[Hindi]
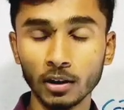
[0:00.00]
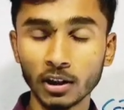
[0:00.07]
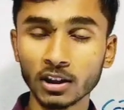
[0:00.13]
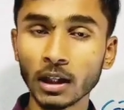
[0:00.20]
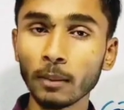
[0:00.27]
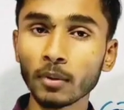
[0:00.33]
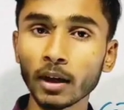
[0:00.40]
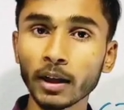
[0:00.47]

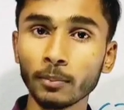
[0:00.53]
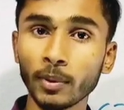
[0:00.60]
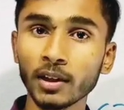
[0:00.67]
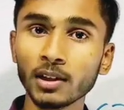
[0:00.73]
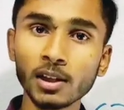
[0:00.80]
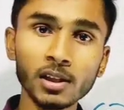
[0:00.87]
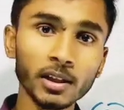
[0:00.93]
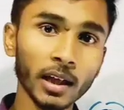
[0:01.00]
एग्जाम का एक
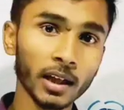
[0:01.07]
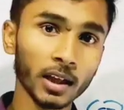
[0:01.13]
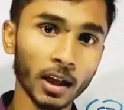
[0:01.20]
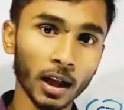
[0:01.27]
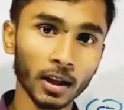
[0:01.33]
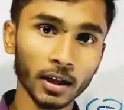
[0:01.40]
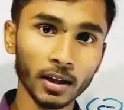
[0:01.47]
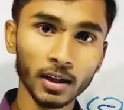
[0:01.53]
बेहतरीन तैयारी
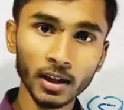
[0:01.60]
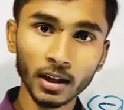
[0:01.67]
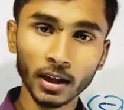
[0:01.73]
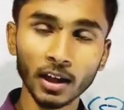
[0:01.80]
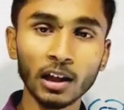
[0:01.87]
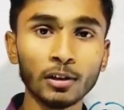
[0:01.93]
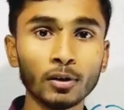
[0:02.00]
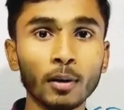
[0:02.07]
कराते हैं ठीक
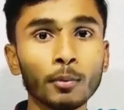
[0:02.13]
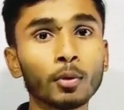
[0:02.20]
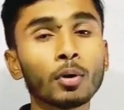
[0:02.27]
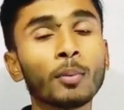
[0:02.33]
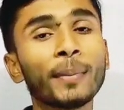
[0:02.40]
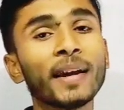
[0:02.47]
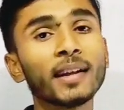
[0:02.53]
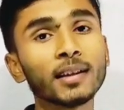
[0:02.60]
है तो हम
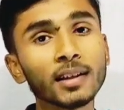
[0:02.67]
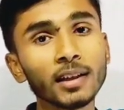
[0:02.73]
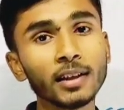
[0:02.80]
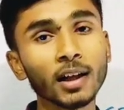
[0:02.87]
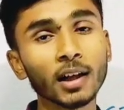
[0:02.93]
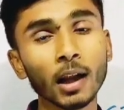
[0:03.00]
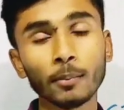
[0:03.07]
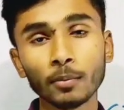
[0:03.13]
लोग मेहनत के
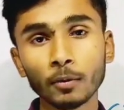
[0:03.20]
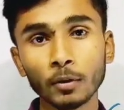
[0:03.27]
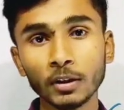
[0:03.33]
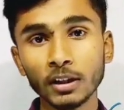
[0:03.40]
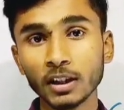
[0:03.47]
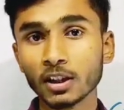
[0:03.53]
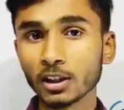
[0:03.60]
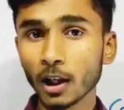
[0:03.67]
लिए अगर आपको
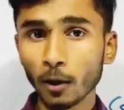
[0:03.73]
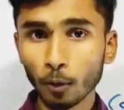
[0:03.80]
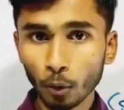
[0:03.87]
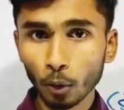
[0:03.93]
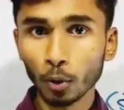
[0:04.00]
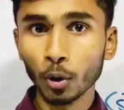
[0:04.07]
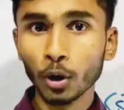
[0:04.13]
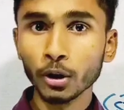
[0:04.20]
इच्छा
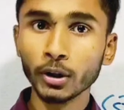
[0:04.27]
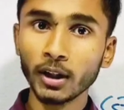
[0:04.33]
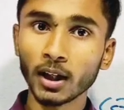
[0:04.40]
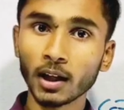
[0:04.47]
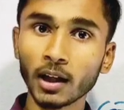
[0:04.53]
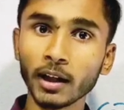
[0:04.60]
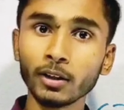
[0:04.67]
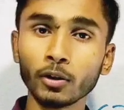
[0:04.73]
हो तो
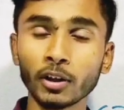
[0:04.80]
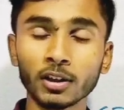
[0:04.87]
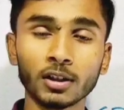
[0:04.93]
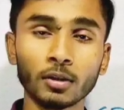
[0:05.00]
एक लाइक और एक